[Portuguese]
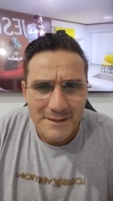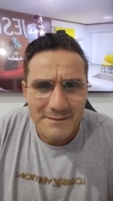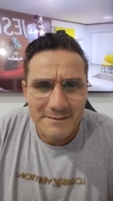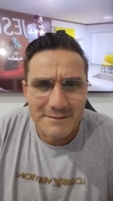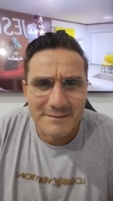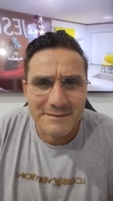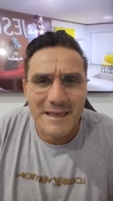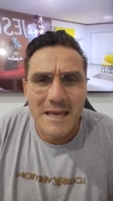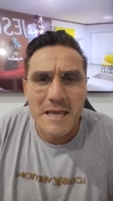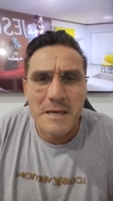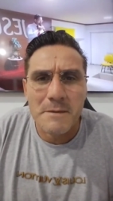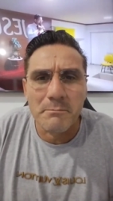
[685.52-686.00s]

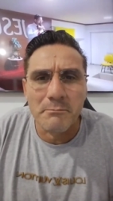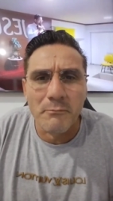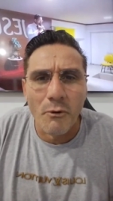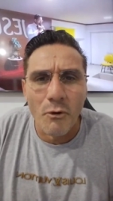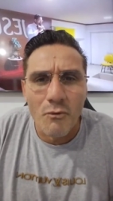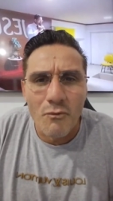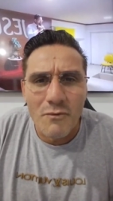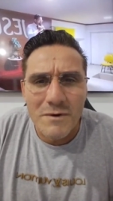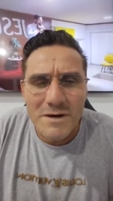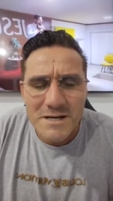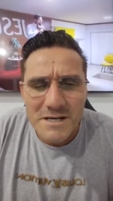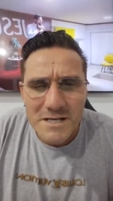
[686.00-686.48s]
tem
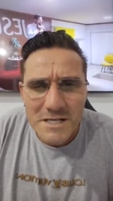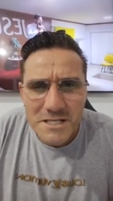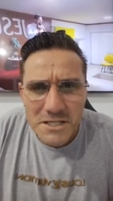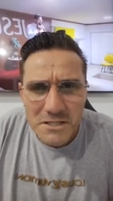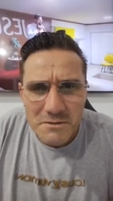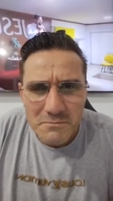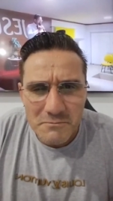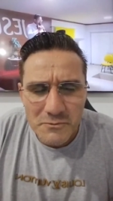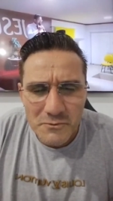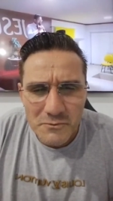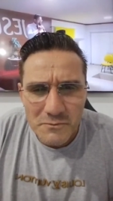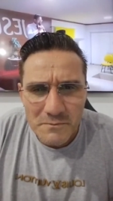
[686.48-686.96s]
bom
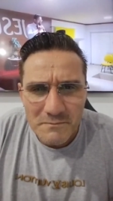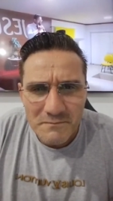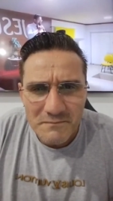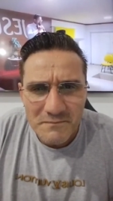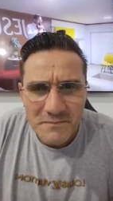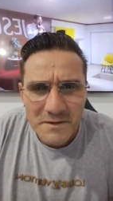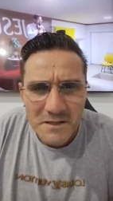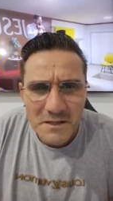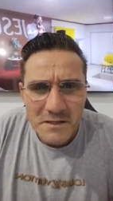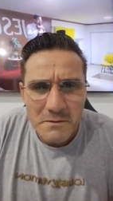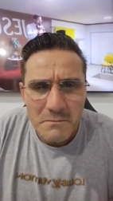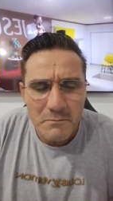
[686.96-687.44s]
ânimo,
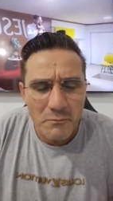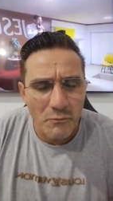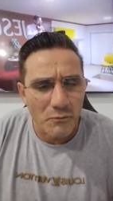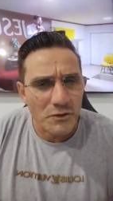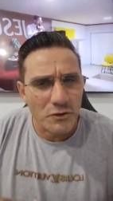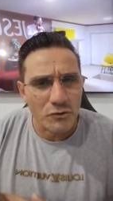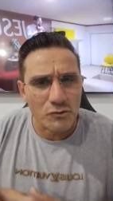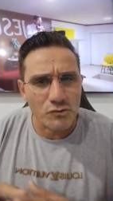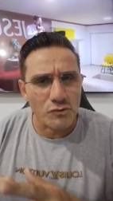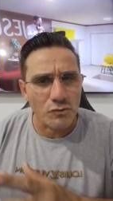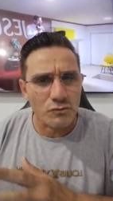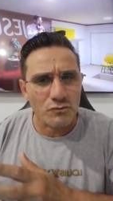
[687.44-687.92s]
porque
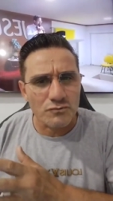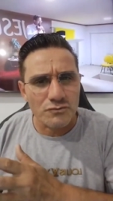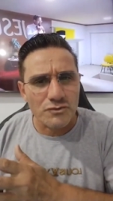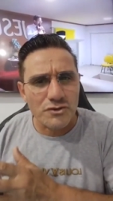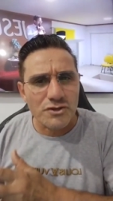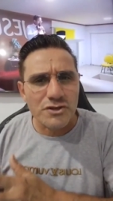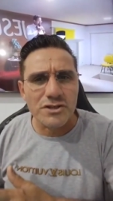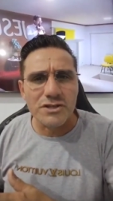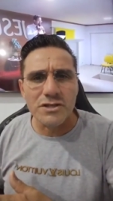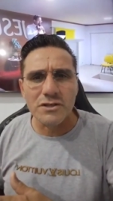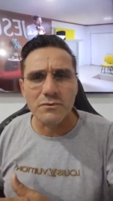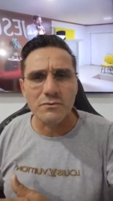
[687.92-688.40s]
eu sou
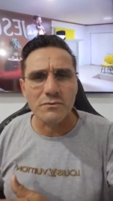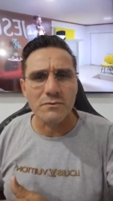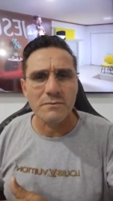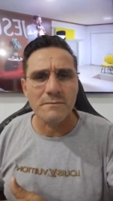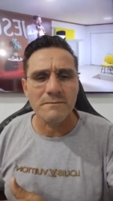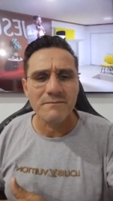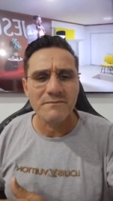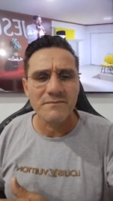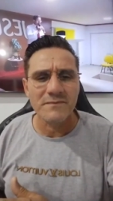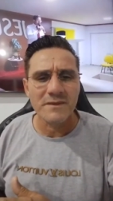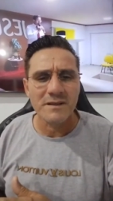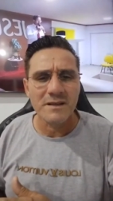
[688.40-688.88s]
contigo.
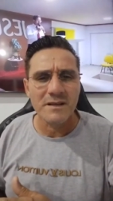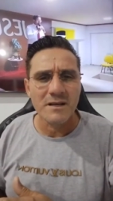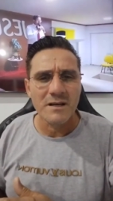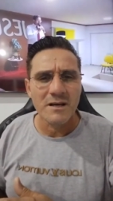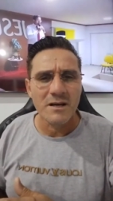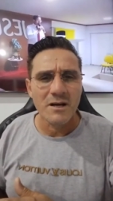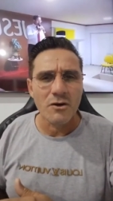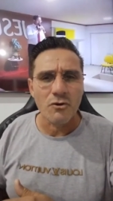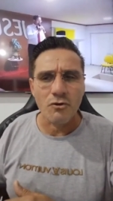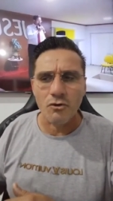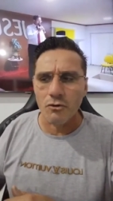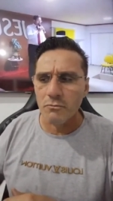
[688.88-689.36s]

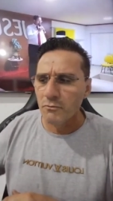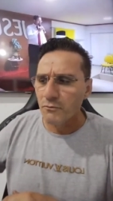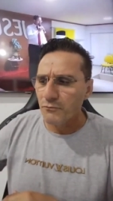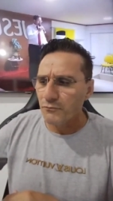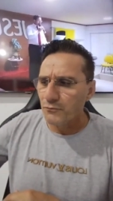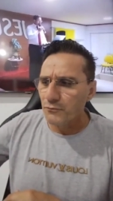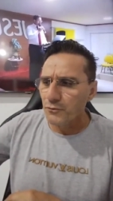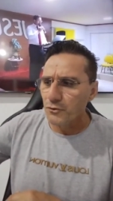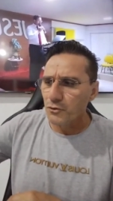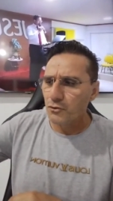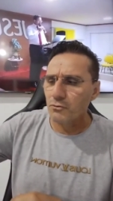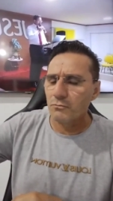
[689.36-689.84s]
Como
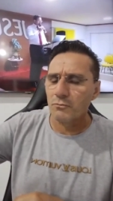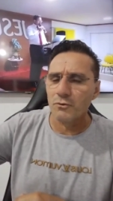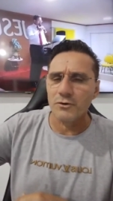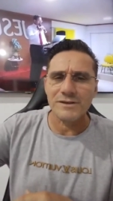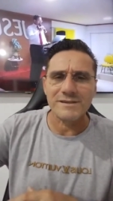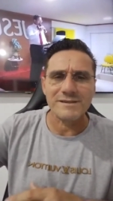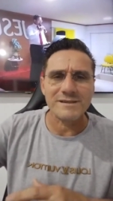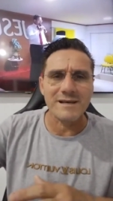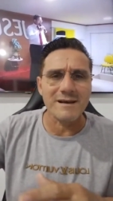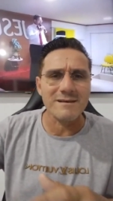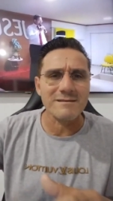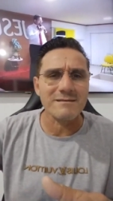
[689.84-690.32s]
fui com
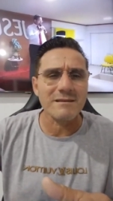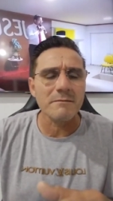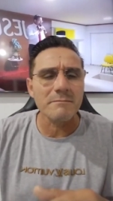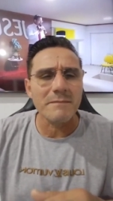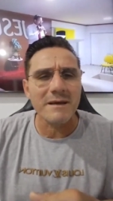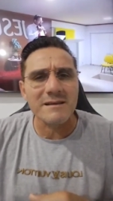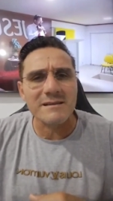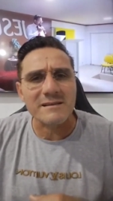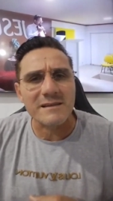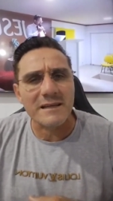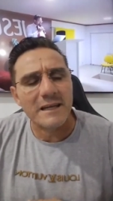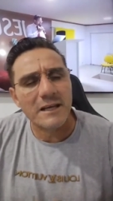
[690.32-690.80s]
Moisés,
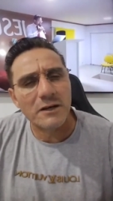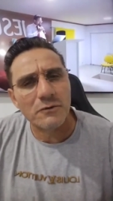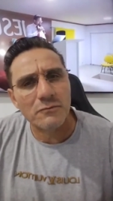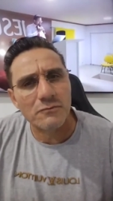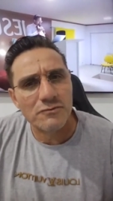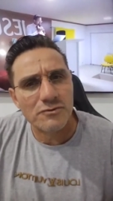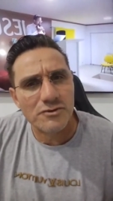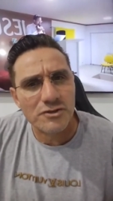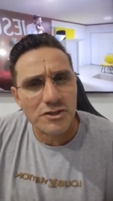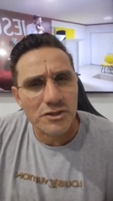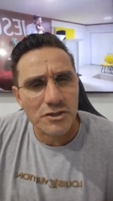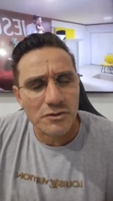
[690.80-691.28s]
também serei
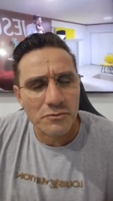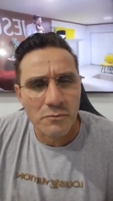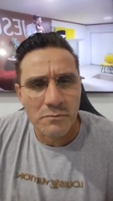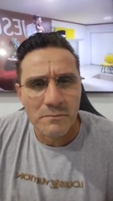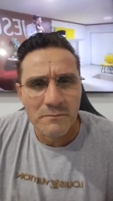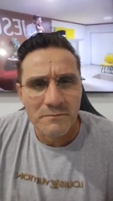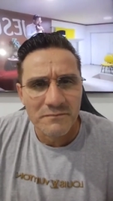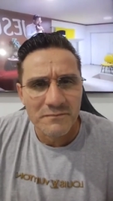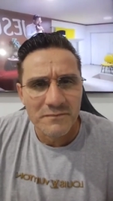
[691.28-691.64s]
contigo.